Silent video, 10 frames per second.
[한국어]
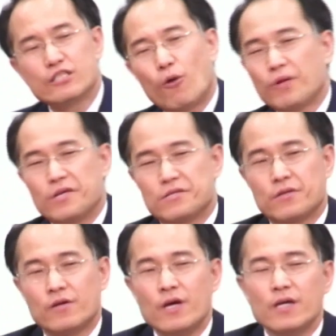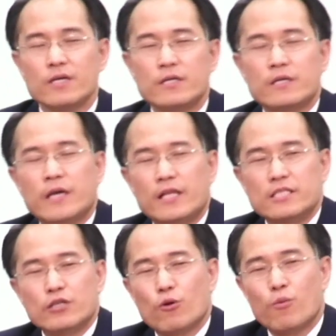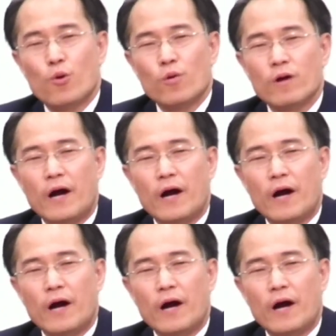없다 그랬어요. 깨단 자도 없고